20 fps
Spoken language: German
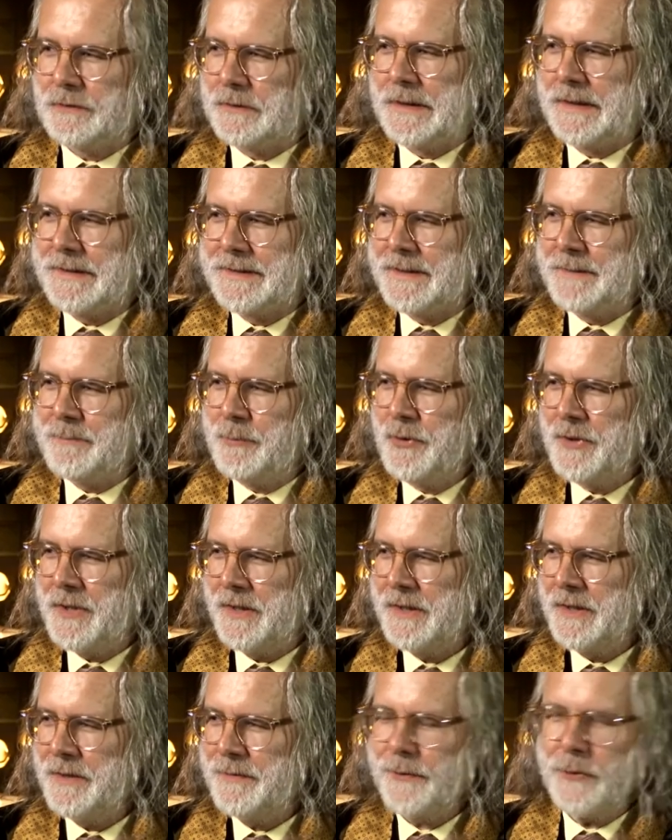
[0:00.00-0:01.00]
das sind Bücher,
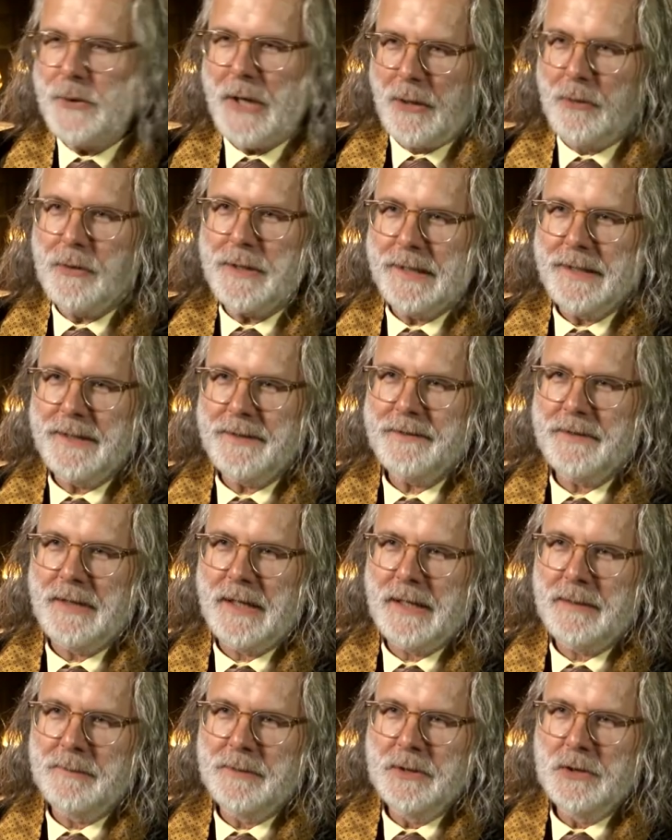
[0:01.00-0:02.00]
die ich früher auch gelesen
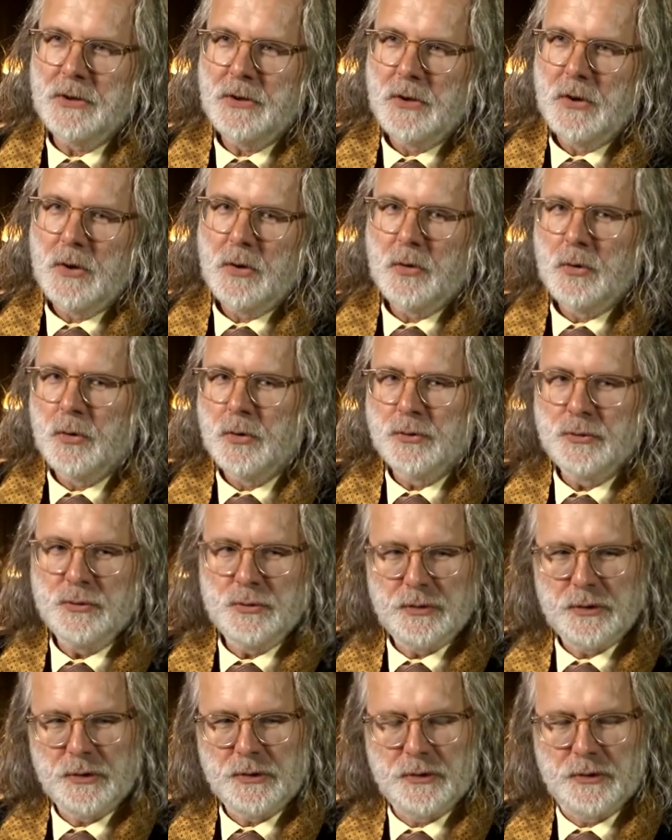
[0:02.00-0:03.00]
habe
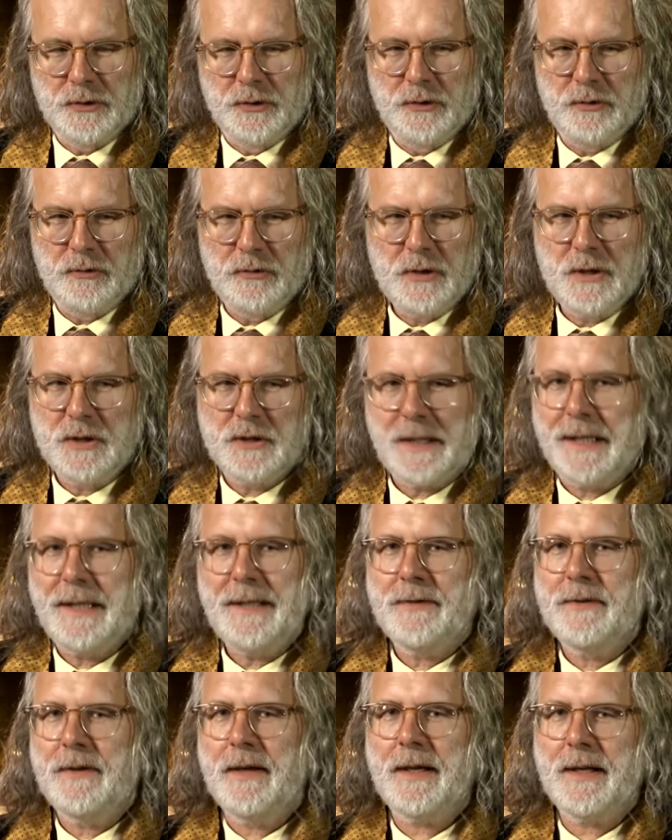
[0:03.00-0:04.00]
und äh, ich
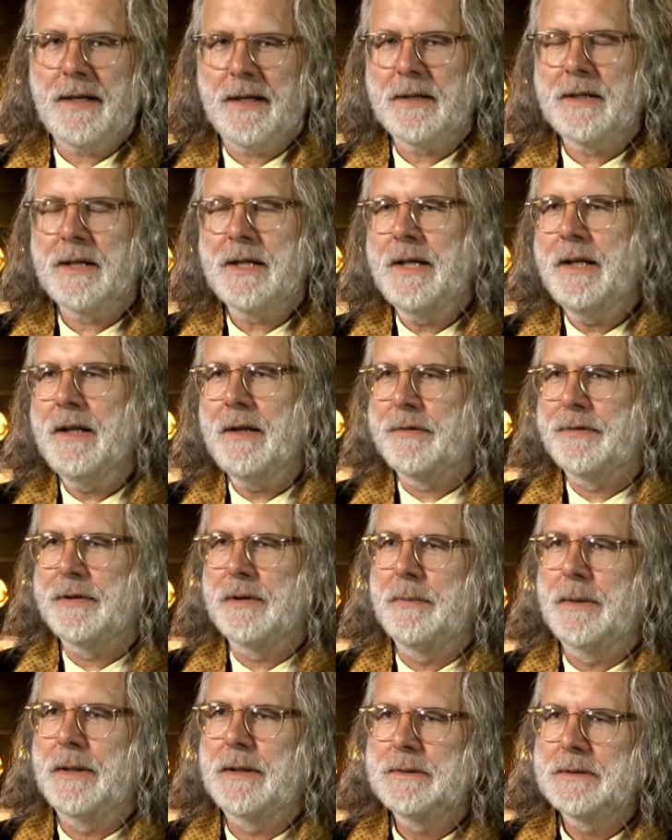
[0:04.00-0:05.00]
drehe sehr gerne
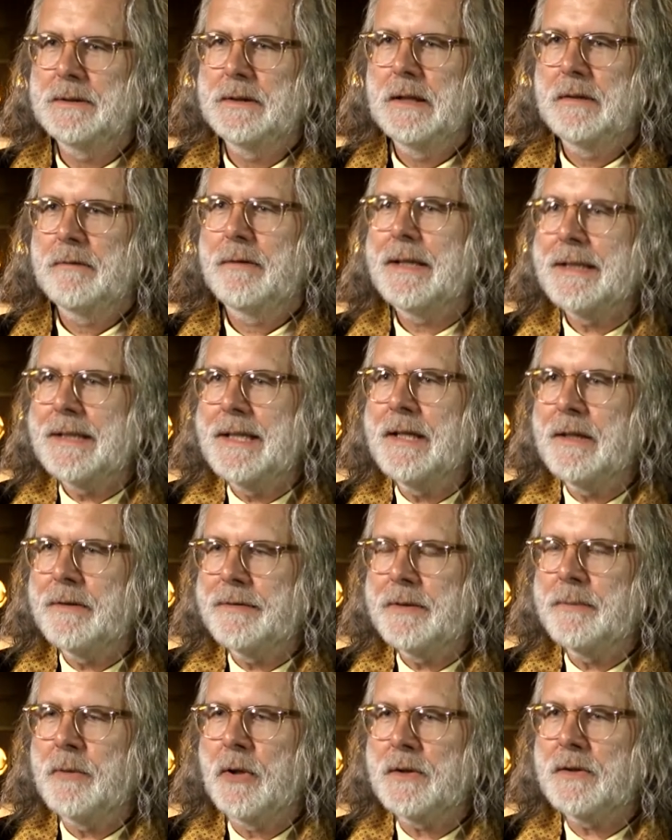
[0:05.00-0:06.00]
Kinderfilme. Weil ein
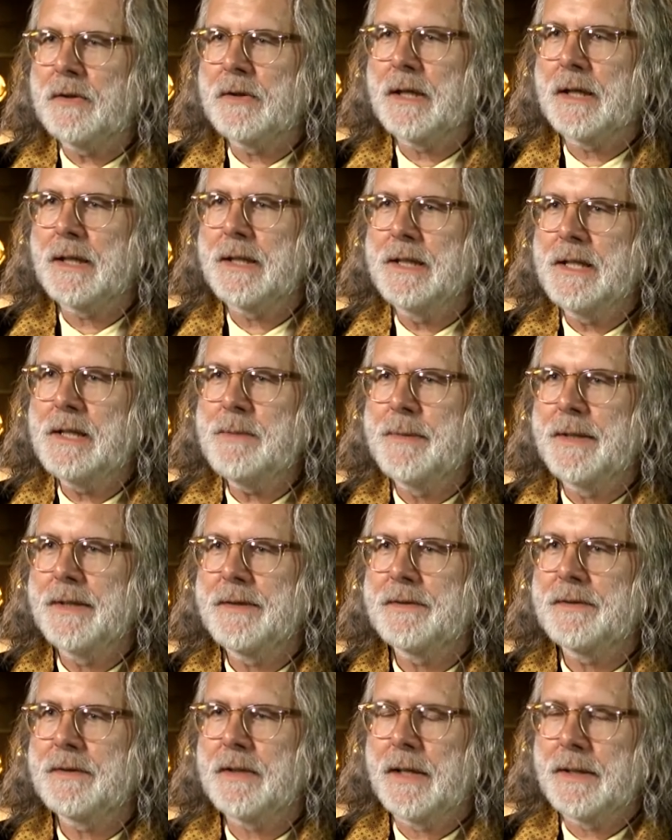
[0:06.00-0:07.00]
Kinderfilm heutzutage nicht mehr
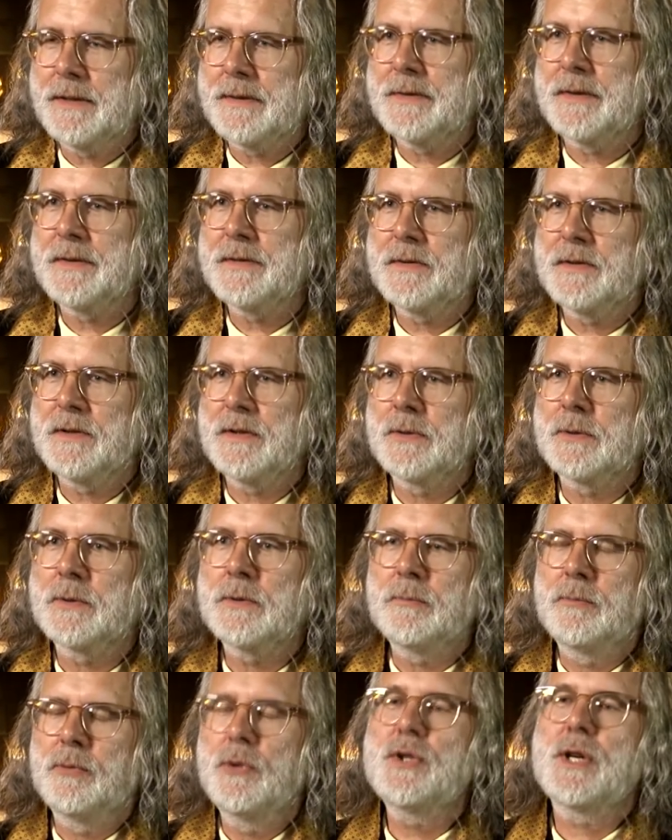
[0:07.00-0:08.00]
ist, einer setzt sich einen
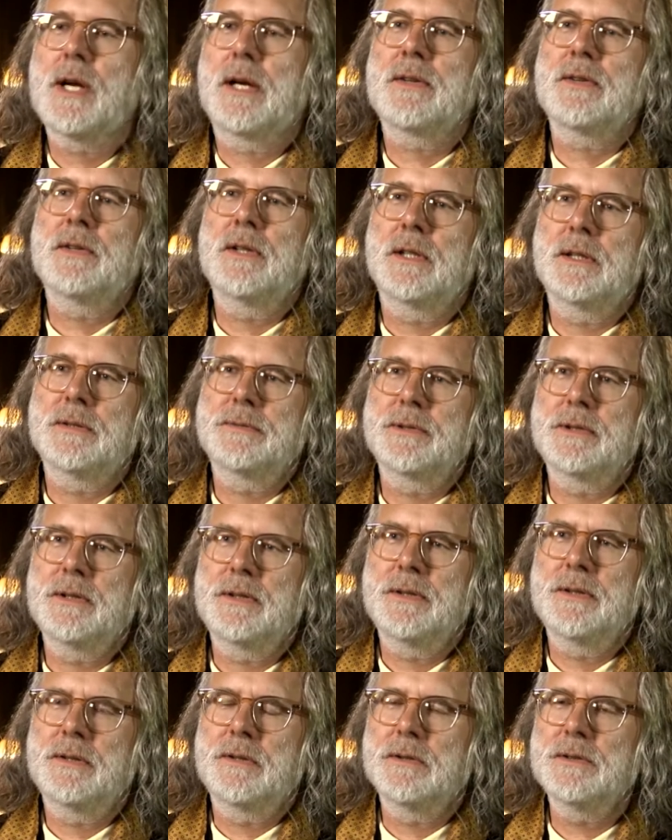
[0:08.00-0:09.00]
roten Plüschhasen auf und
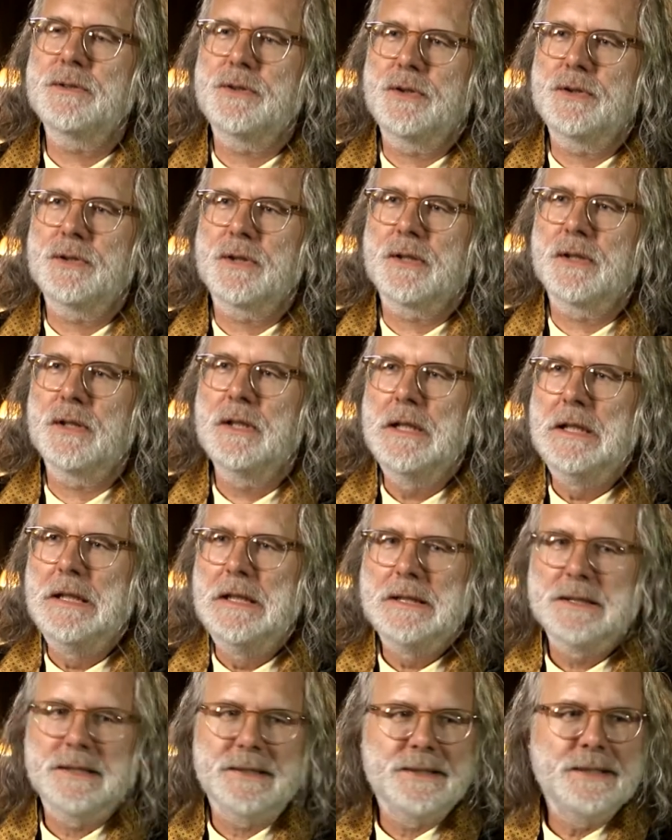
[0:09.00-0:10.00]
ist lustig, sondern
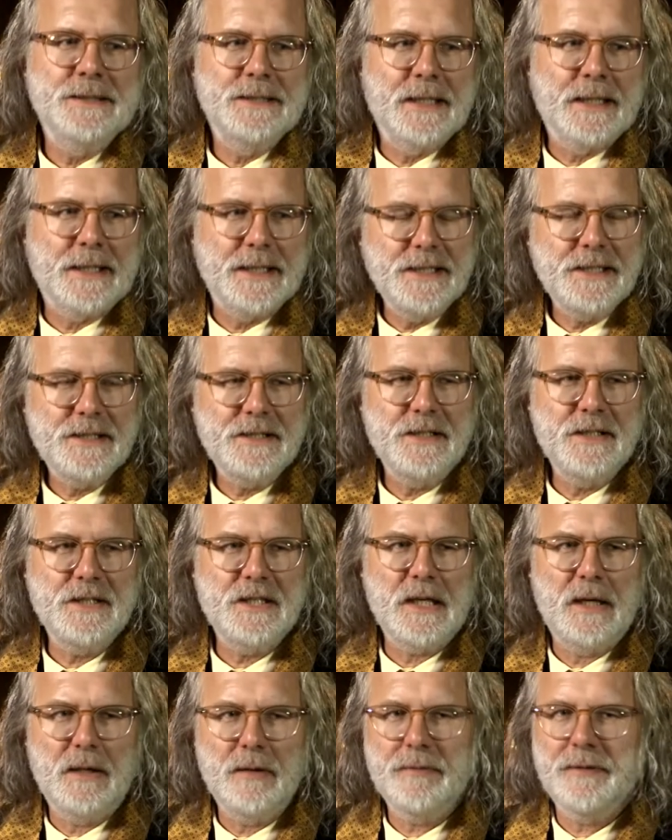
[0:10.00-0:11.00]
das sind ja
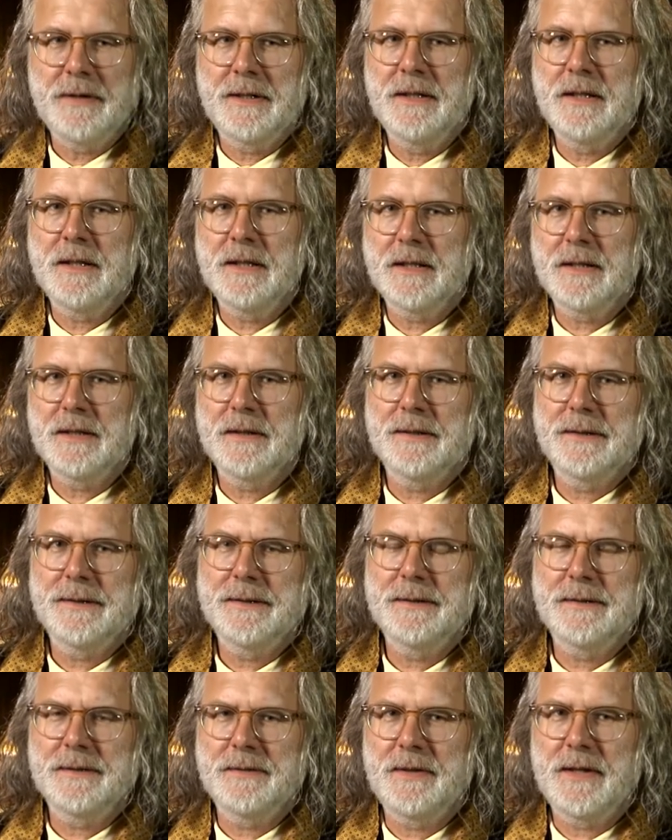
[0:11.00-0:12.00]
richtig aufwendige,
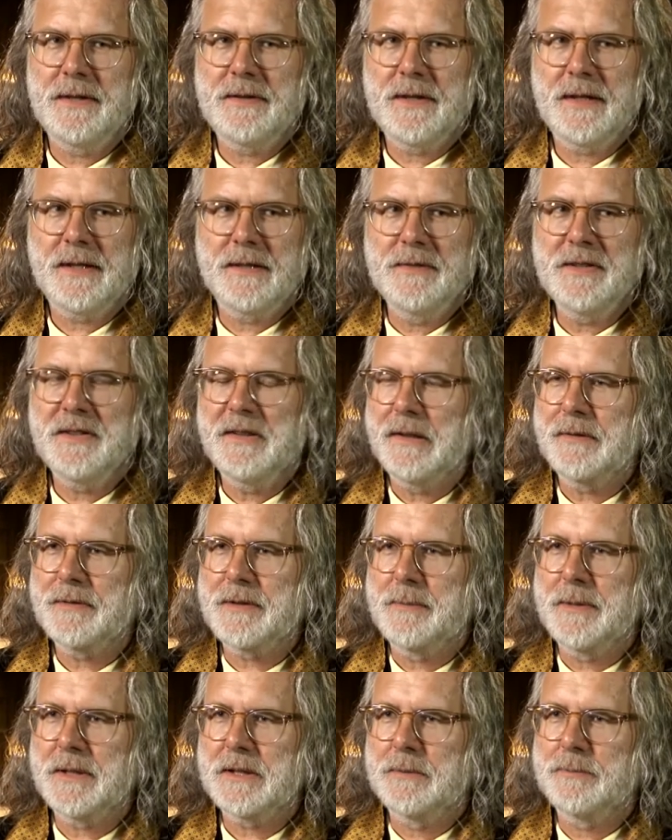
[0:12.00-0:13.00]
sehr, sehr gewissenhaft
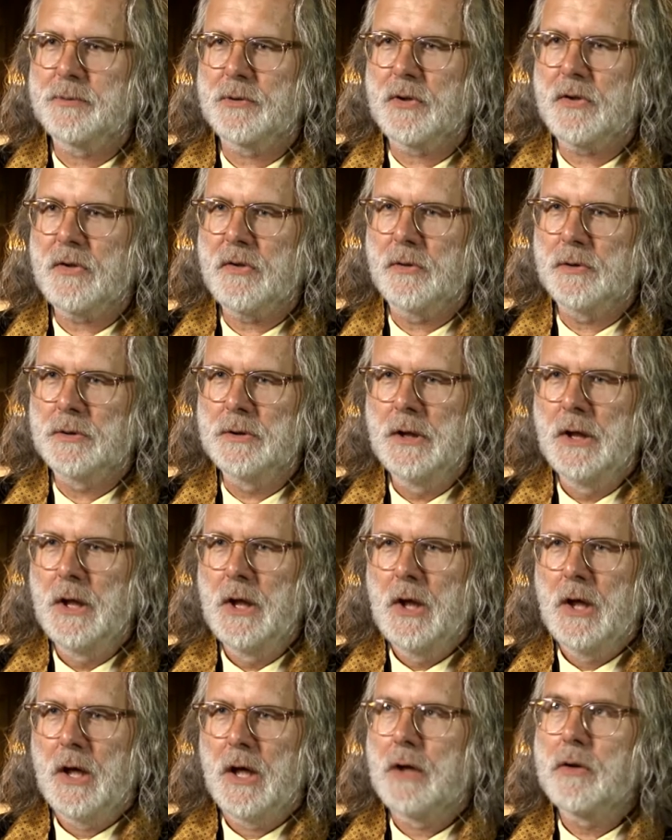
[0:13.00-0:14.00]
gemachte Produktionen.
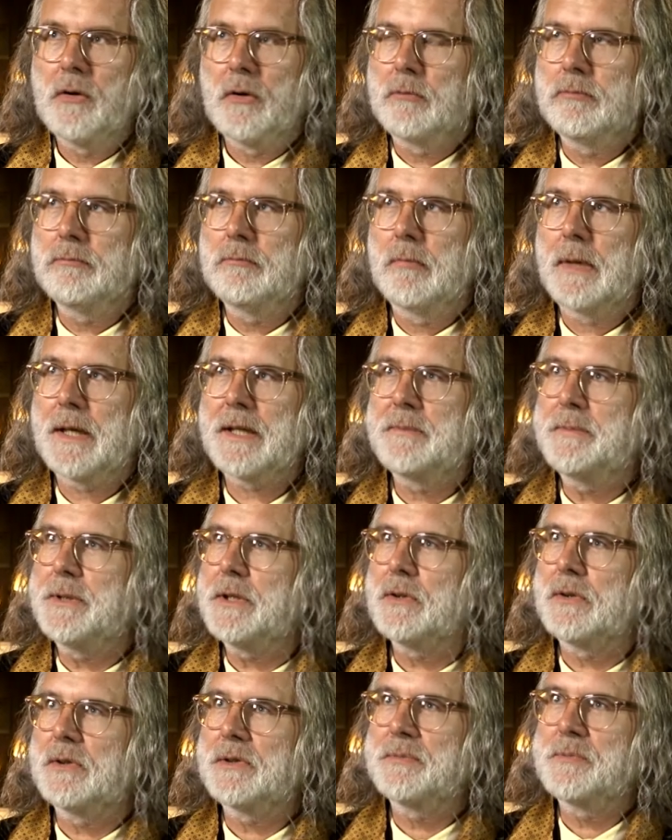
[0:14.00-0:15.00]
Also mache ich mit
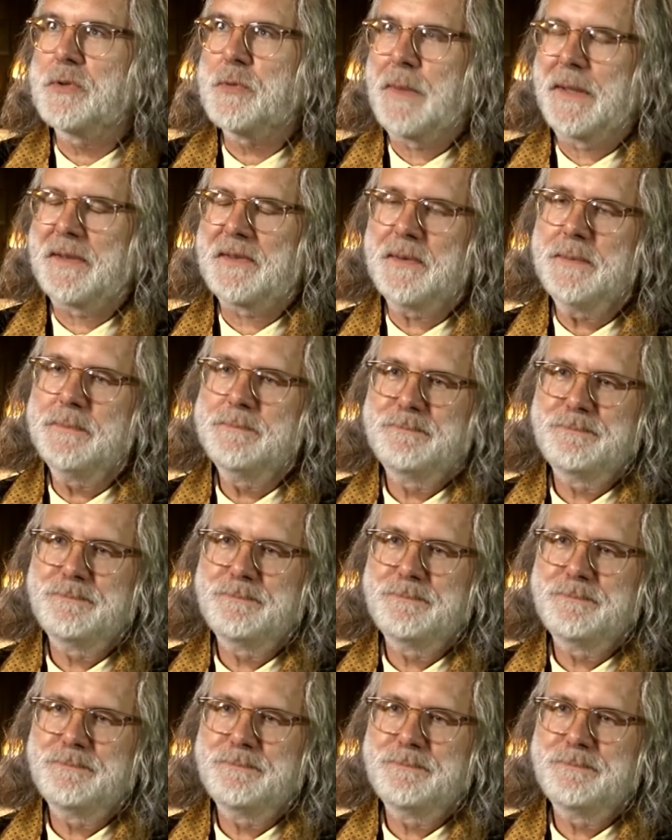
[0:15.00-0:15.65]
großem Spaß.